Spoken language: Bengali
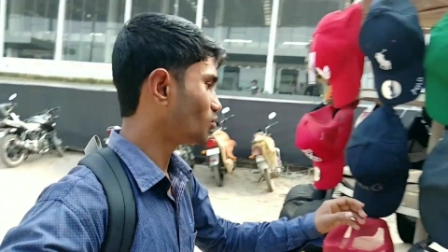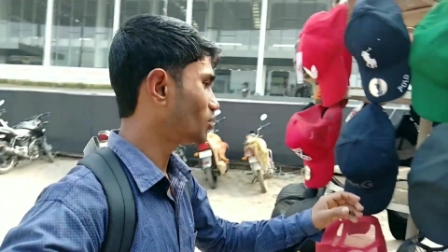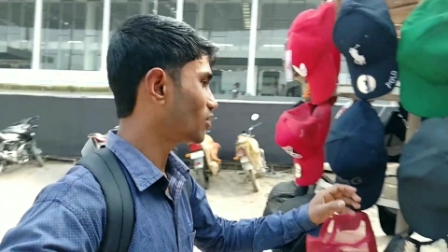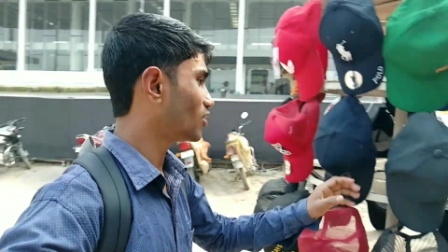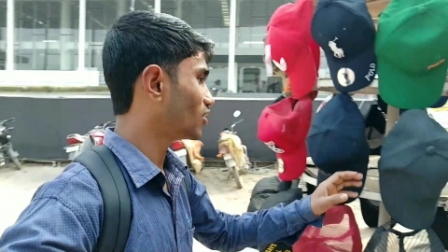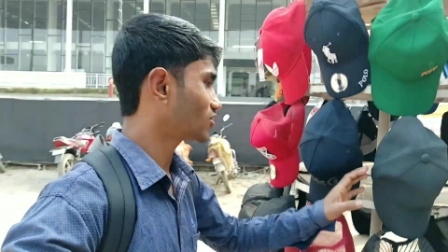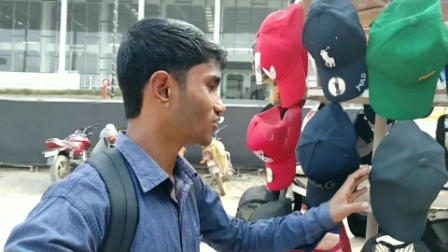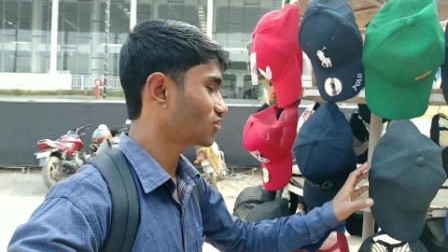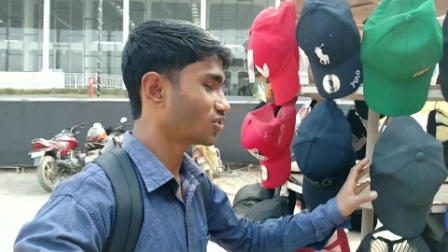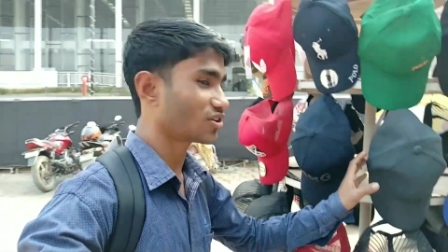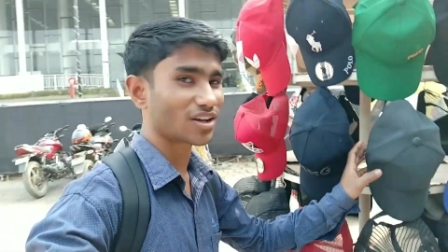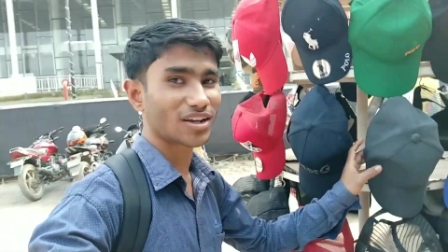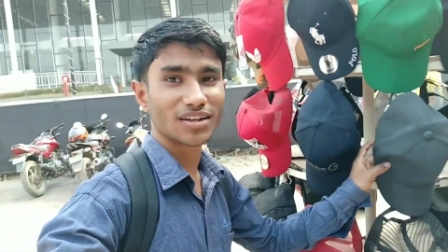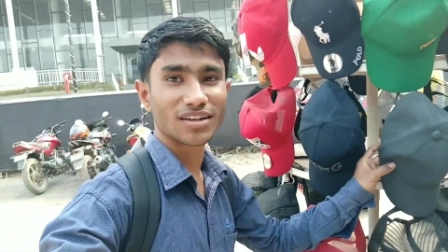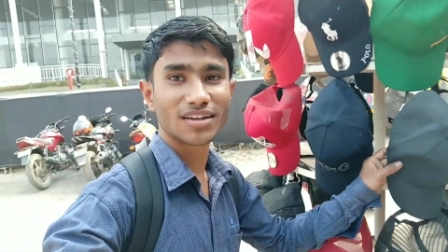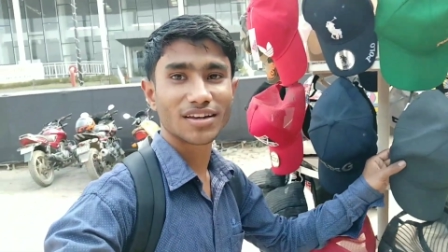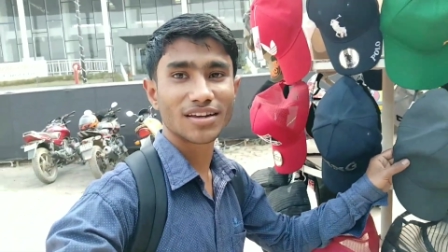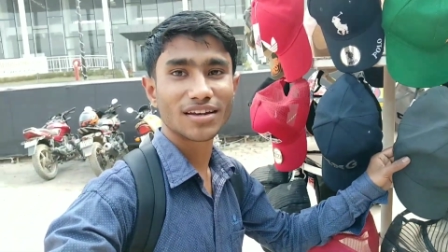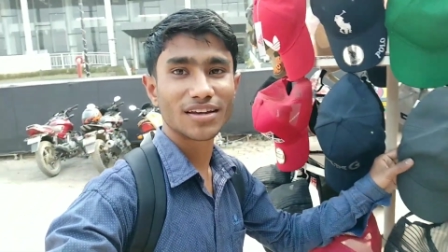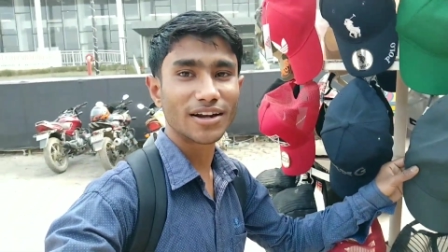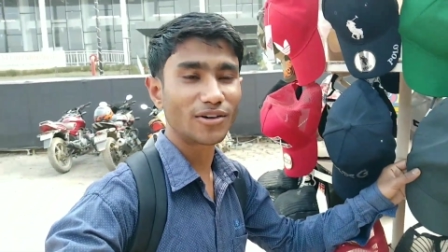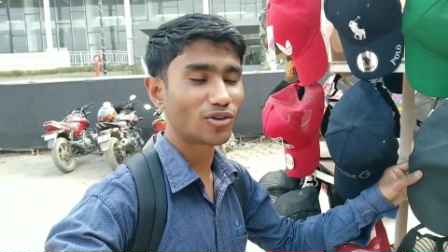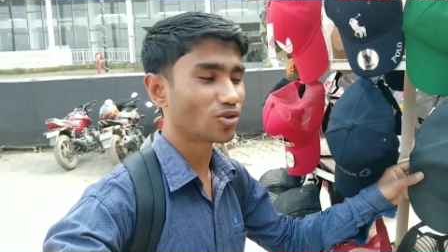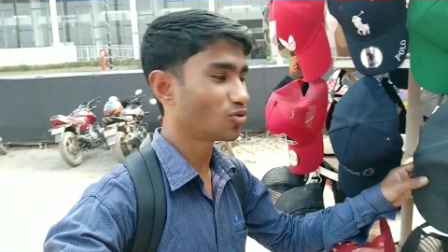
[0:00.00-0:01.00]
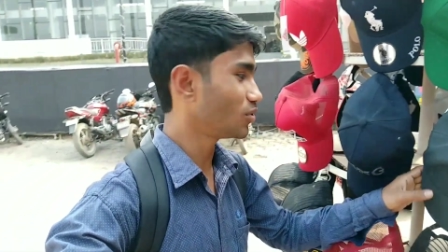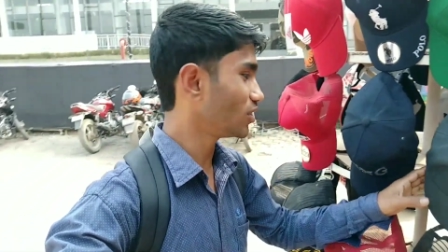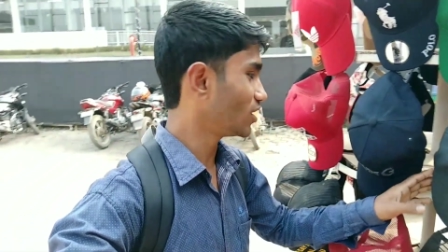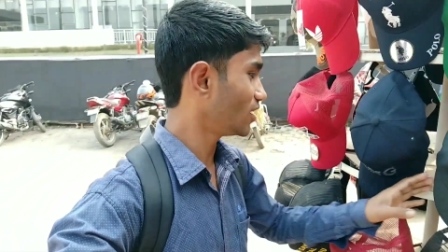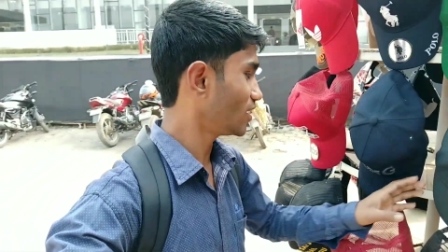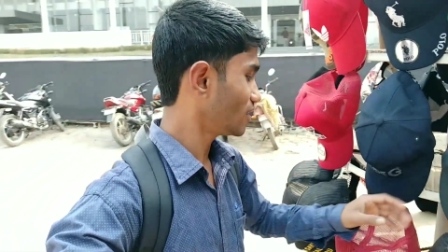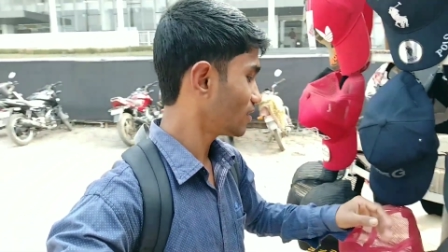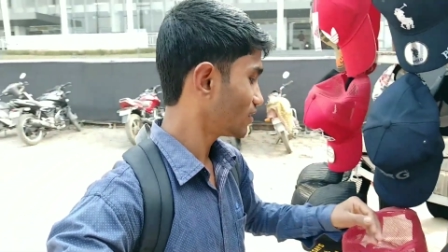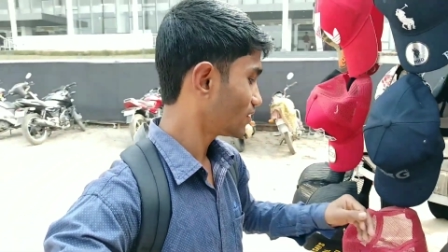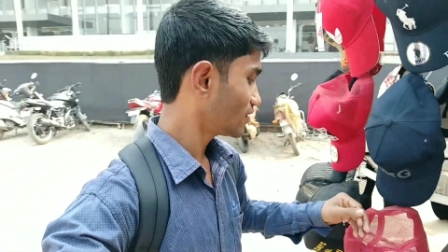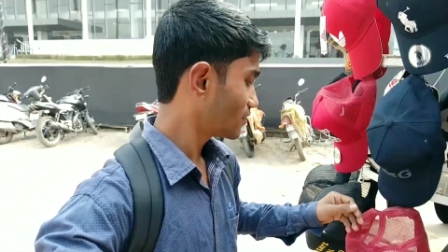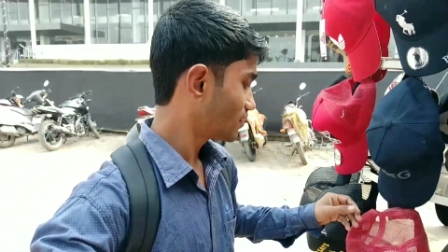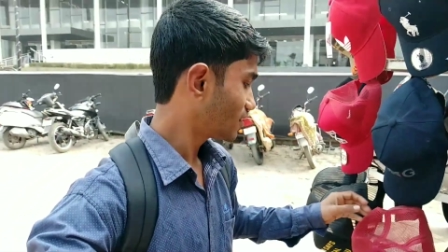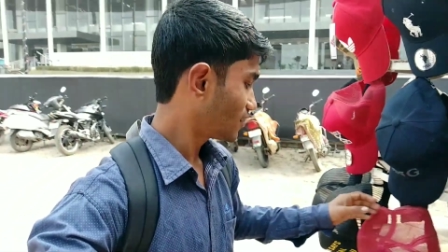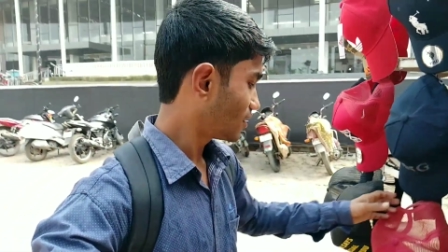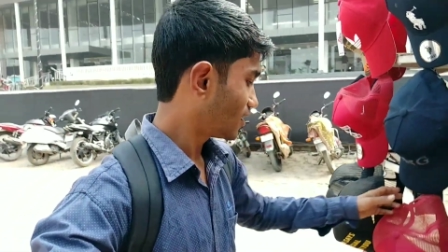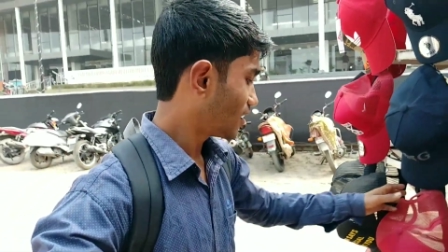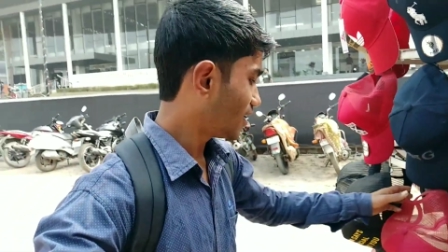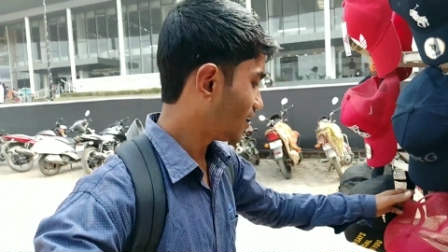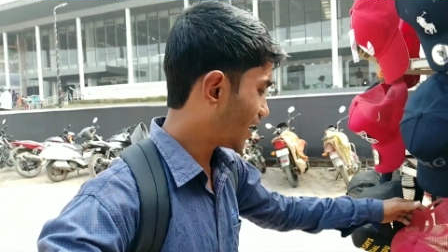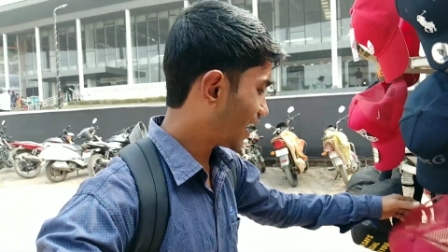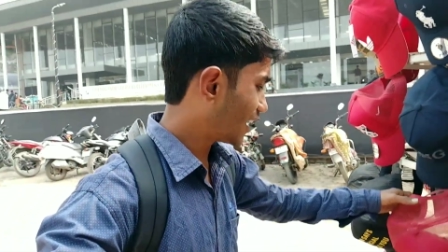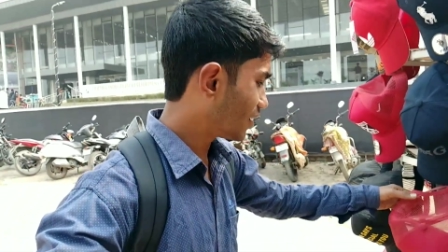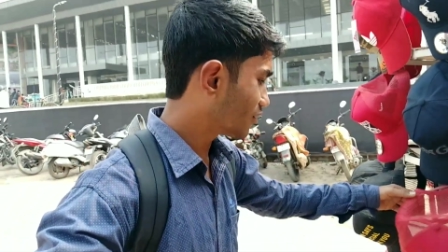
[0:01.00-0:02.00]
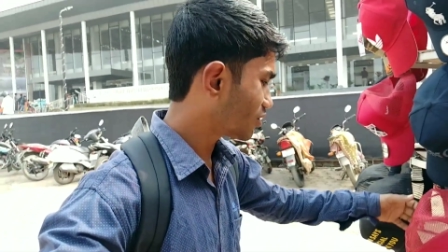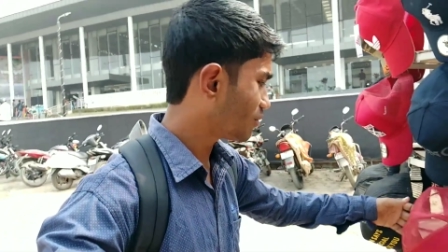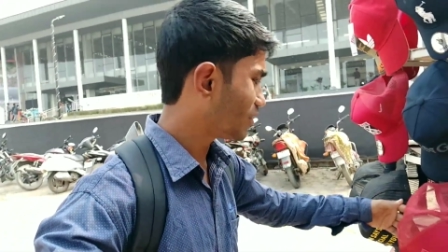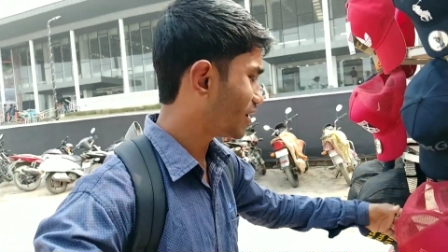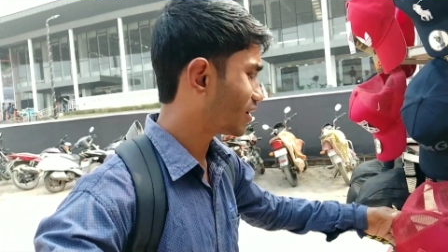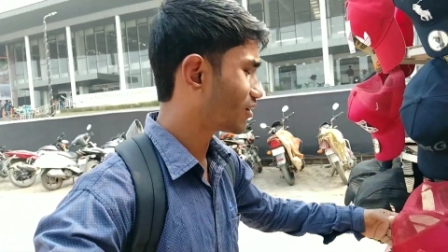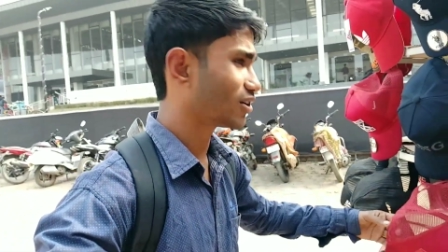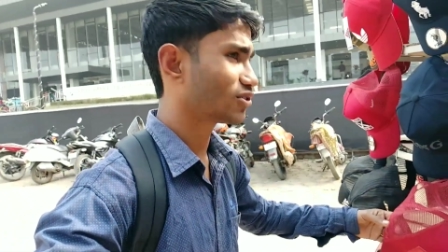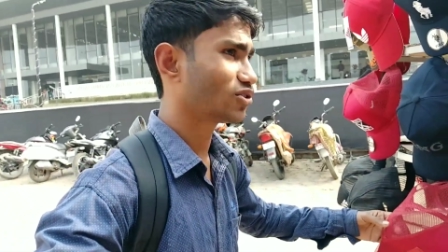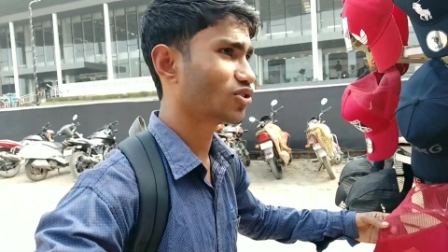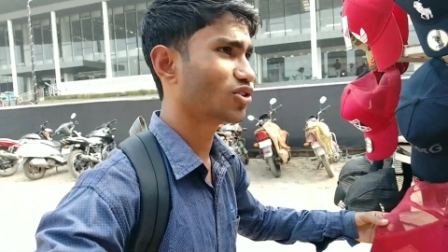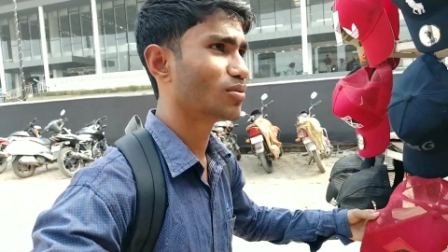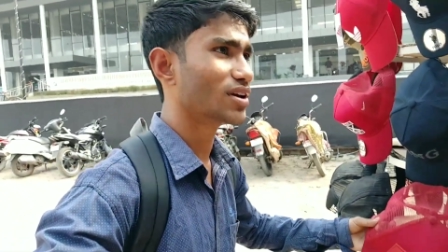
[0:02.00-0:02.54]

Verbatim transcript: টুপি কত করে এই টুপিটি লাল টুপিটা কত